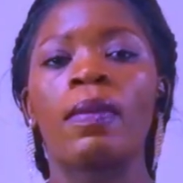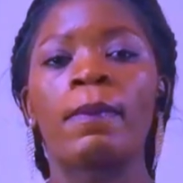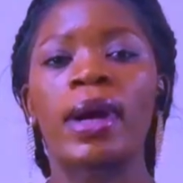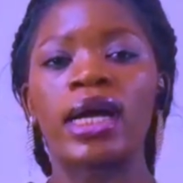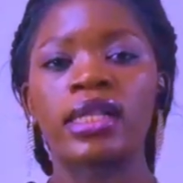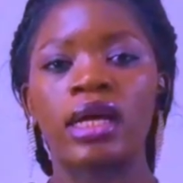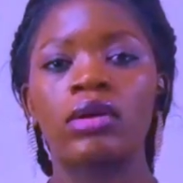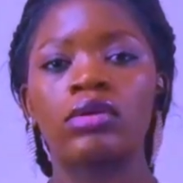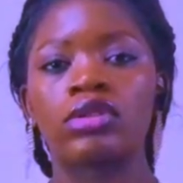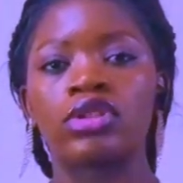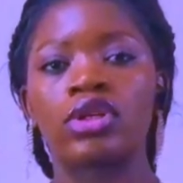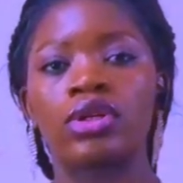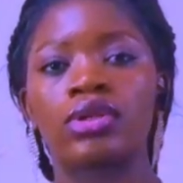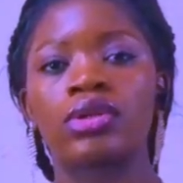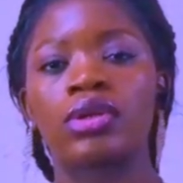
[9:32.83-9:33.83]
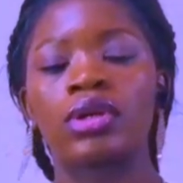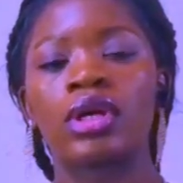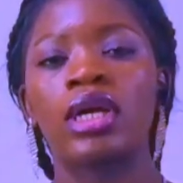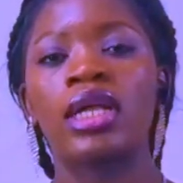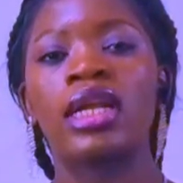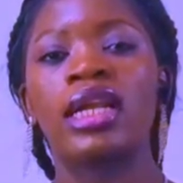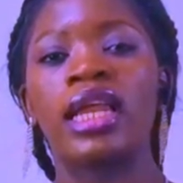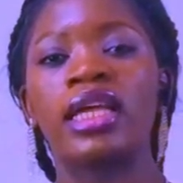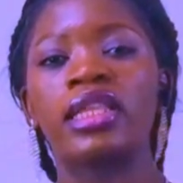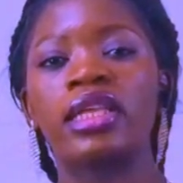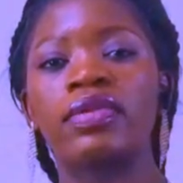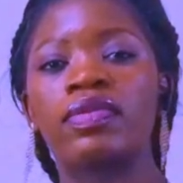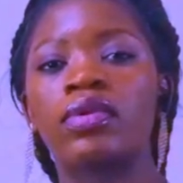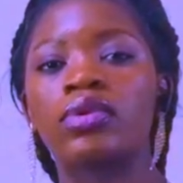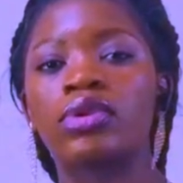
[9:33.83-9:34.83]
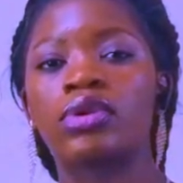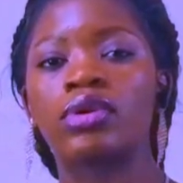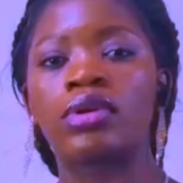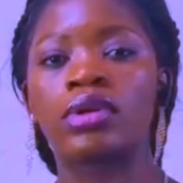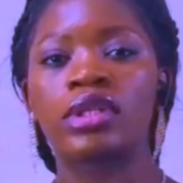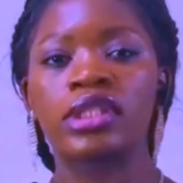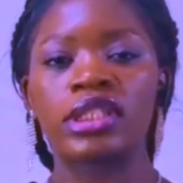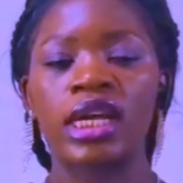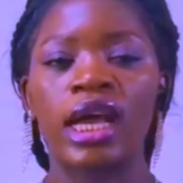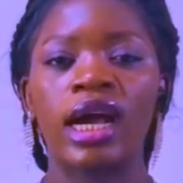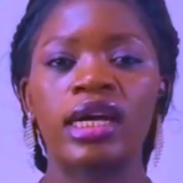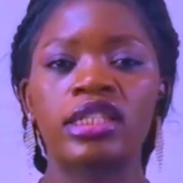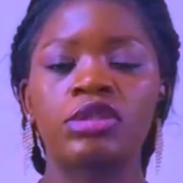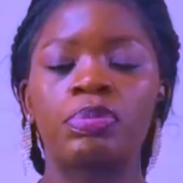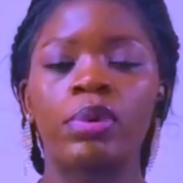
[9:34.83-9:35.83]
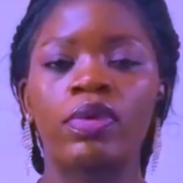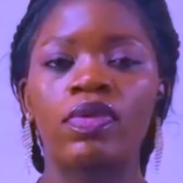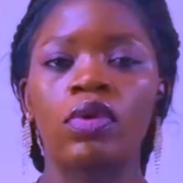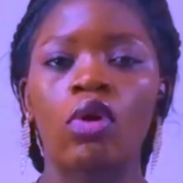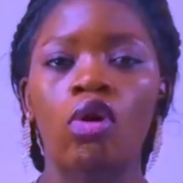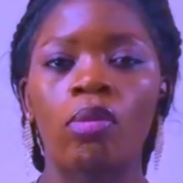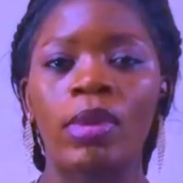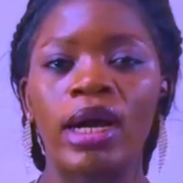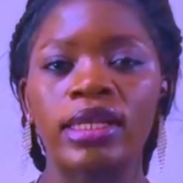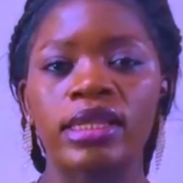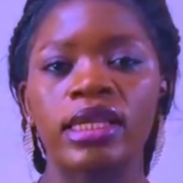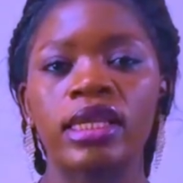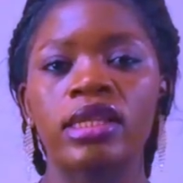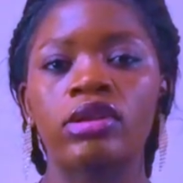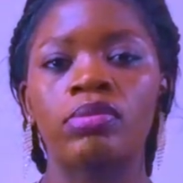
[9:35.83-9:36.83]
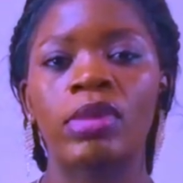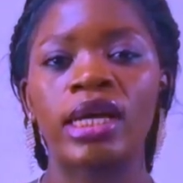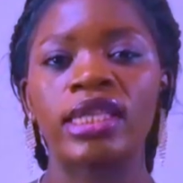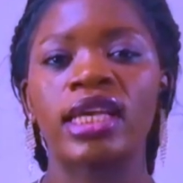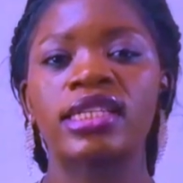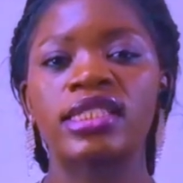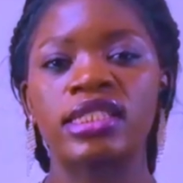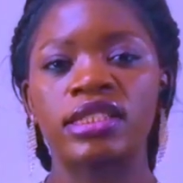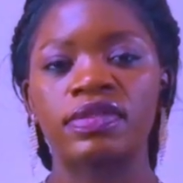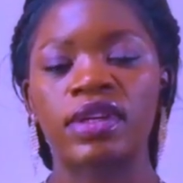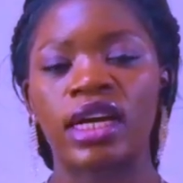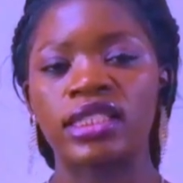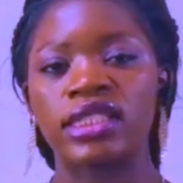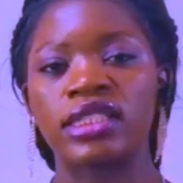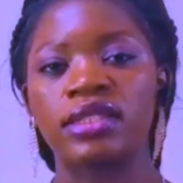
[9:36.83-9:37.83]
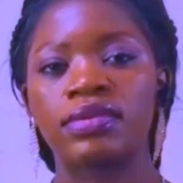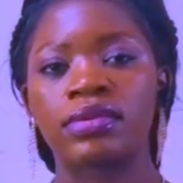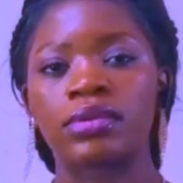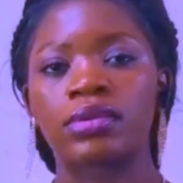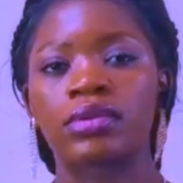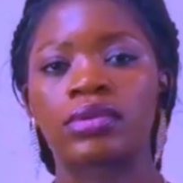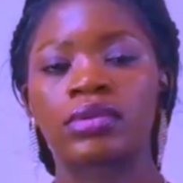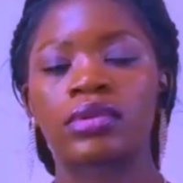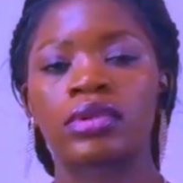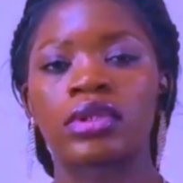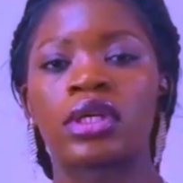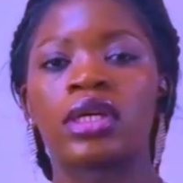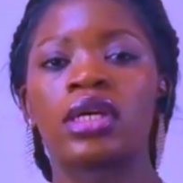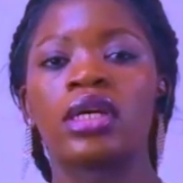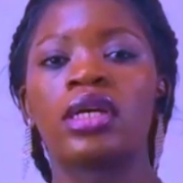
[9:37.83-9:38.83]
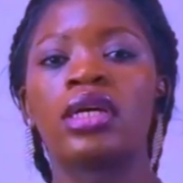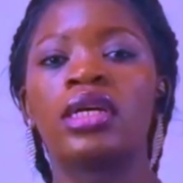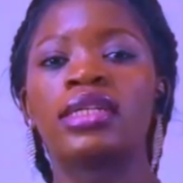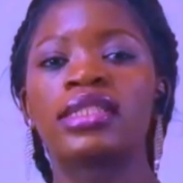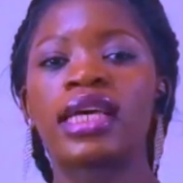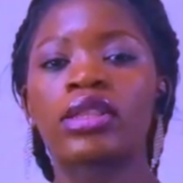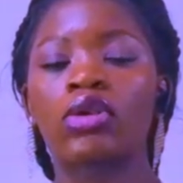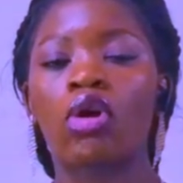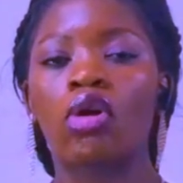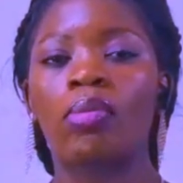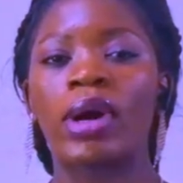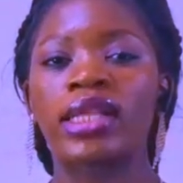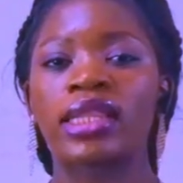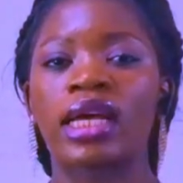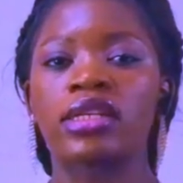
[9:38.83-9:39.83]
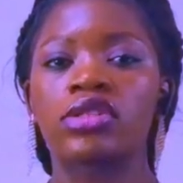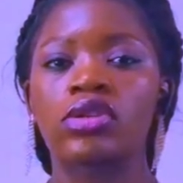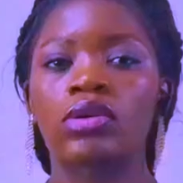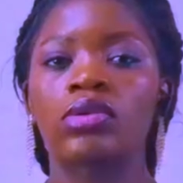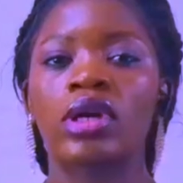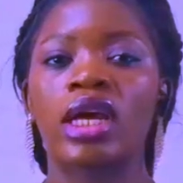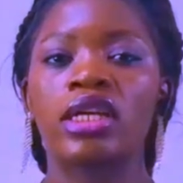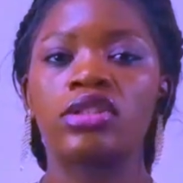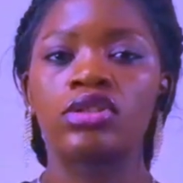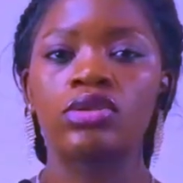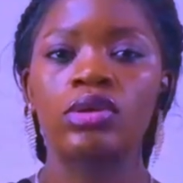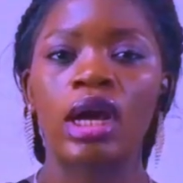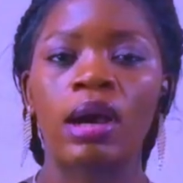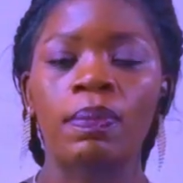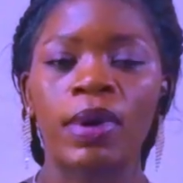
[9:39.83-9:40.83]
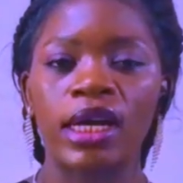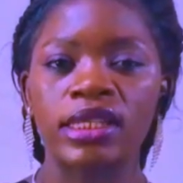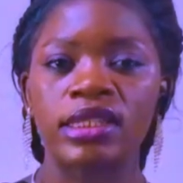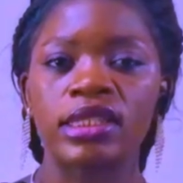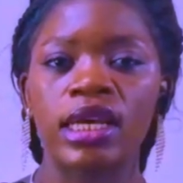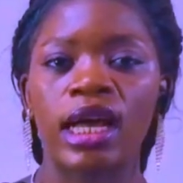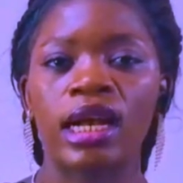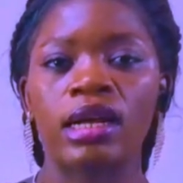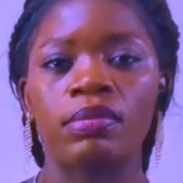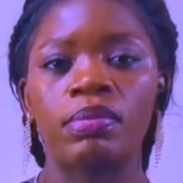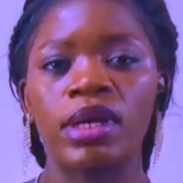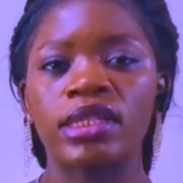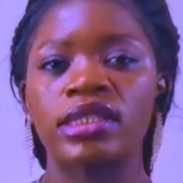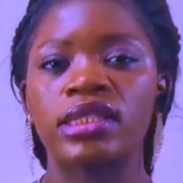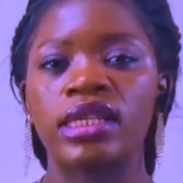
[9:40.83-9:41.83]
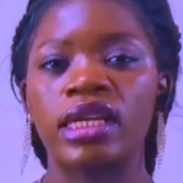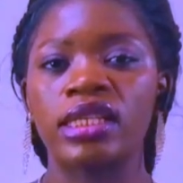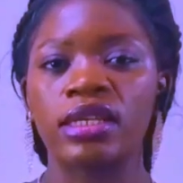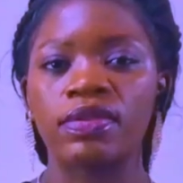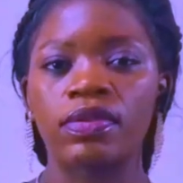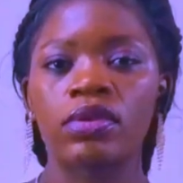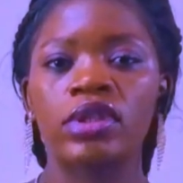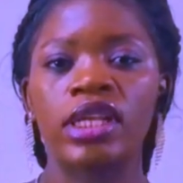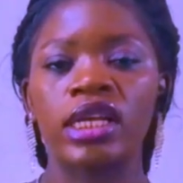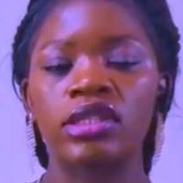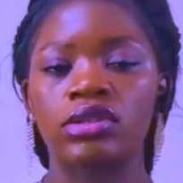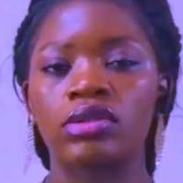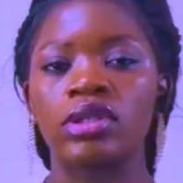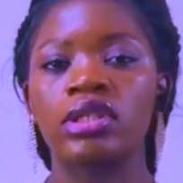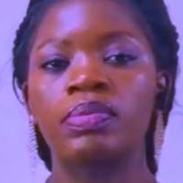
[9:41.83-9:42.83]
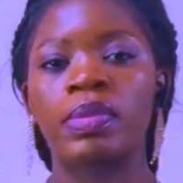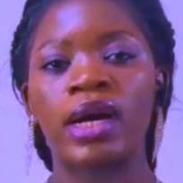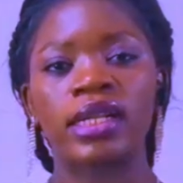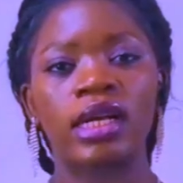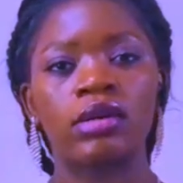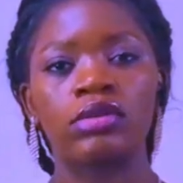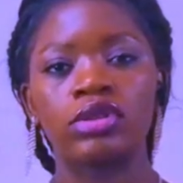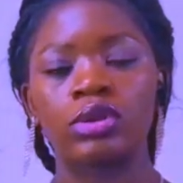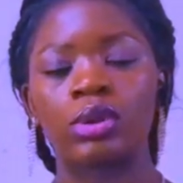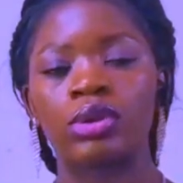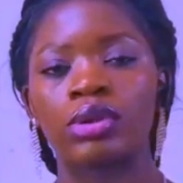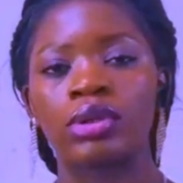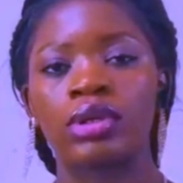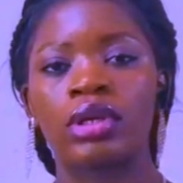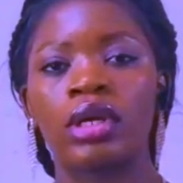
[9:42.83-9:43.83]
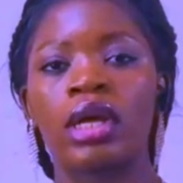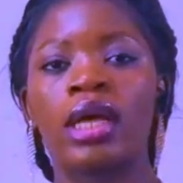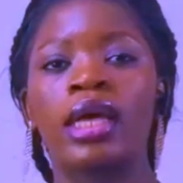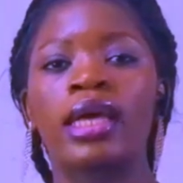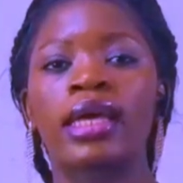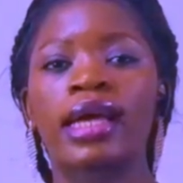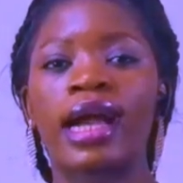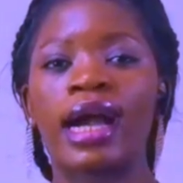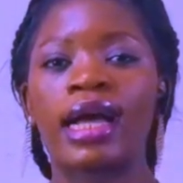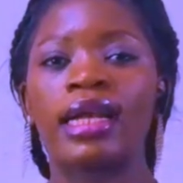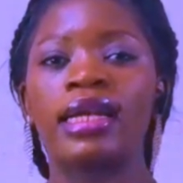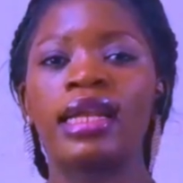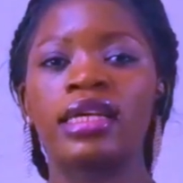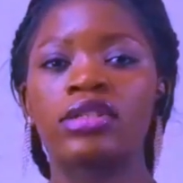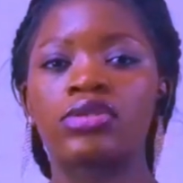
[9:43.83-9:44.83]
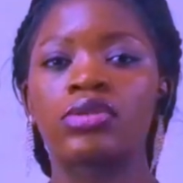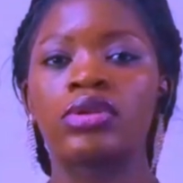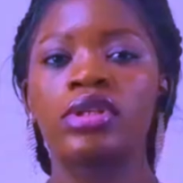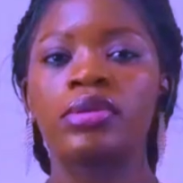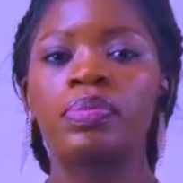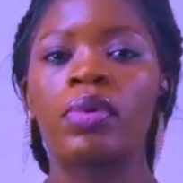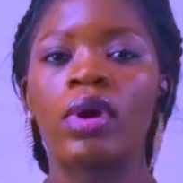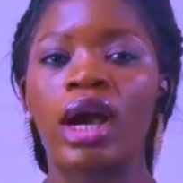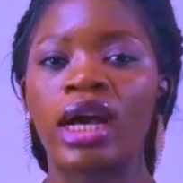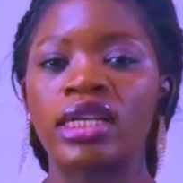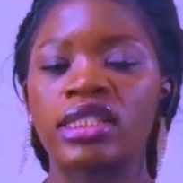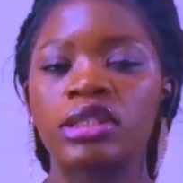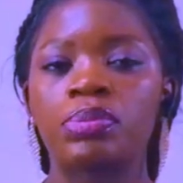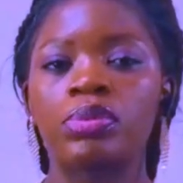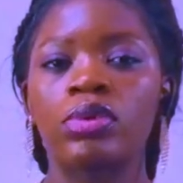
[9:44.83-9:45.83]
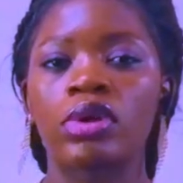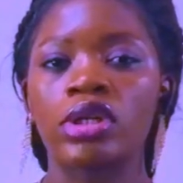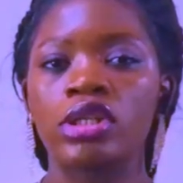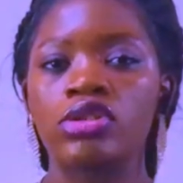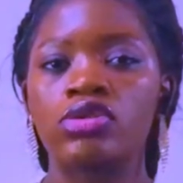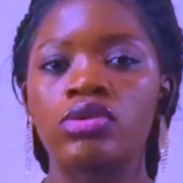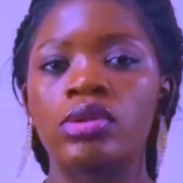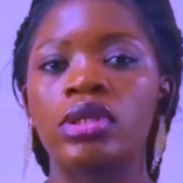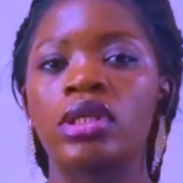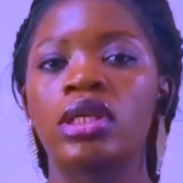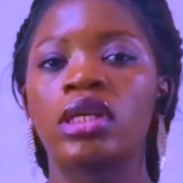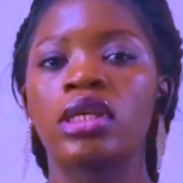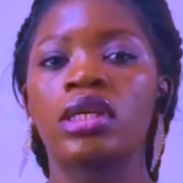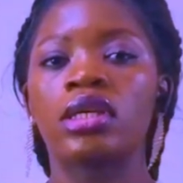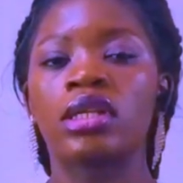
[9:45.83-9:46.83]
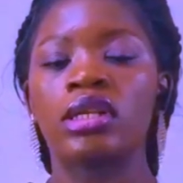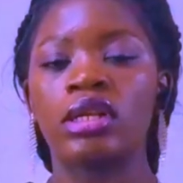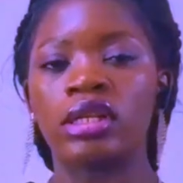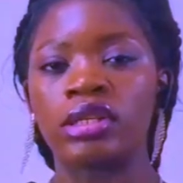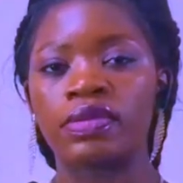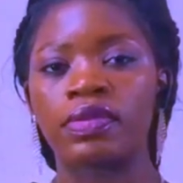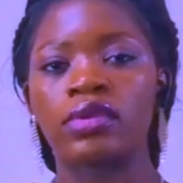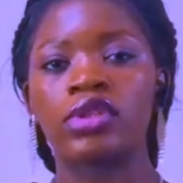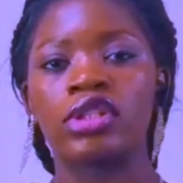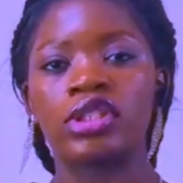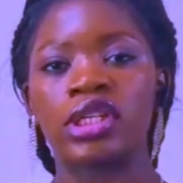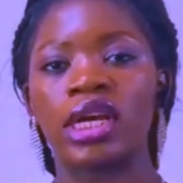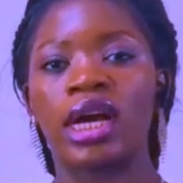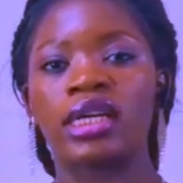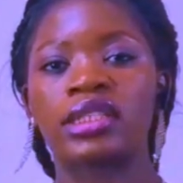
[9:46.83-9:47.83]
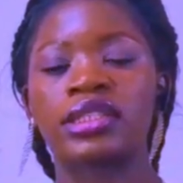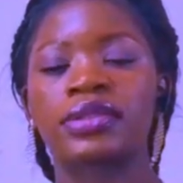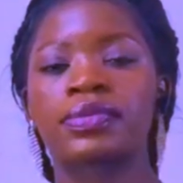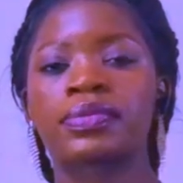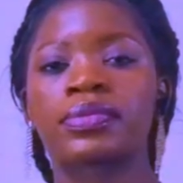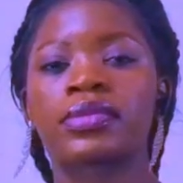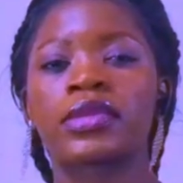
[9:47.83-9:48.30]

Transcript: Pendant le jeûne, les niveaux de GH peuvent augmenter de manière significative. Cette augmentation est due en partie à la baisse des niveaux d'insuline pendant le jeûne, car l'insuline peut agir pour réduire les niveaux de GH.